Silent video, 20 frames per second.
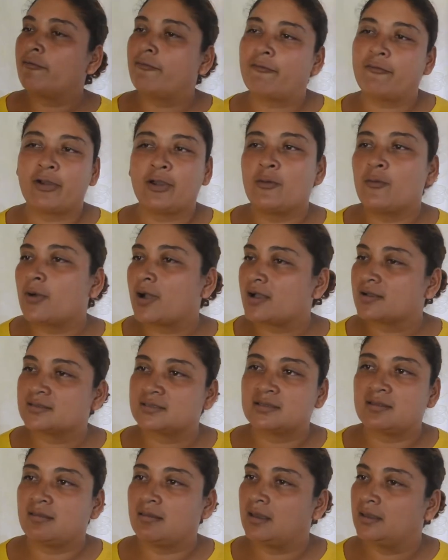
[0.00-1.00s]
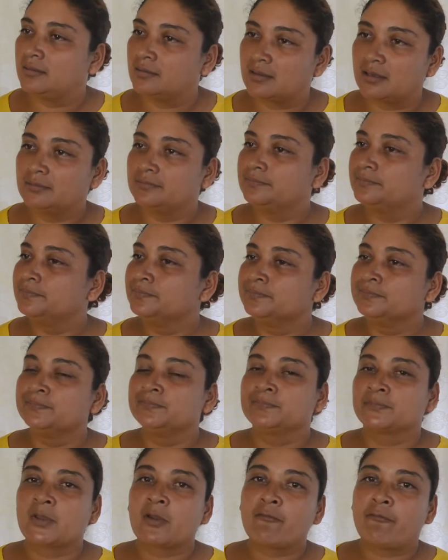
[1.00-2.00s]
fue un accidente,
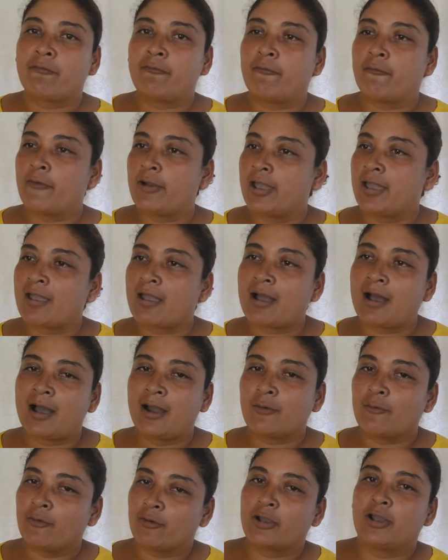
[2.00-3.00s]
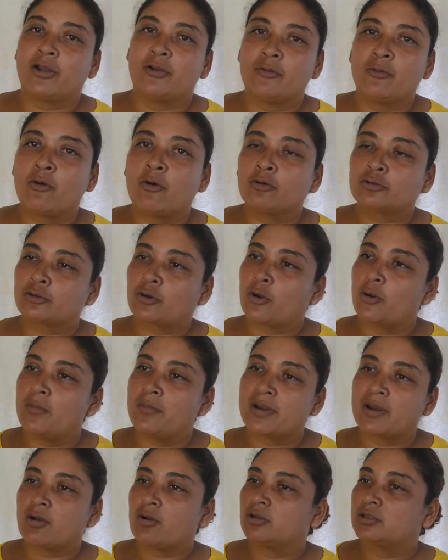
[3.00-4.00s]
fue algo que el otro
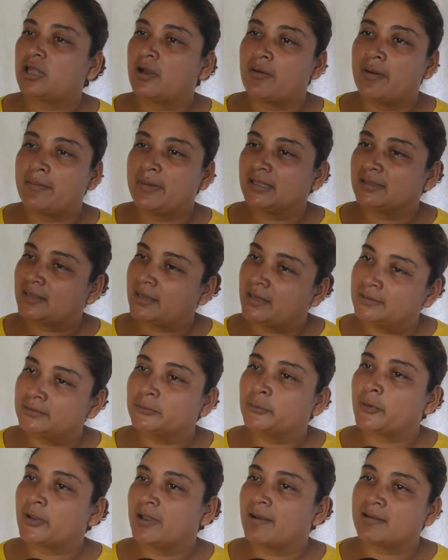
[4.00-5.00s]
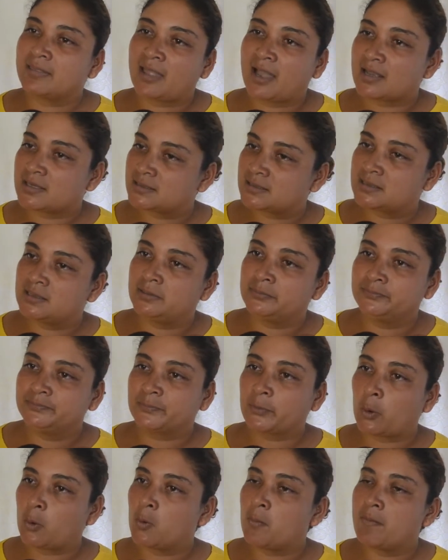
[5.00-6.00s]
hombre lo estaba matando en el taxi
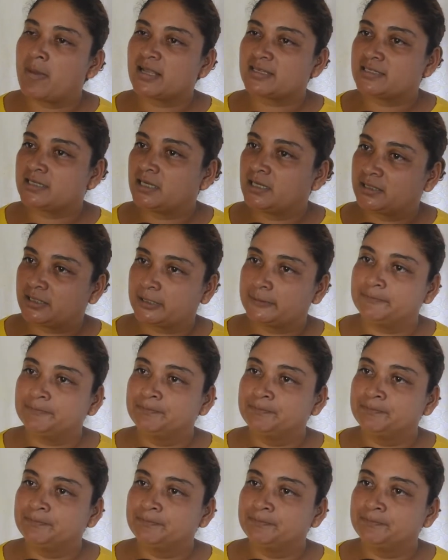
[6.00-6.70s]
con un machete.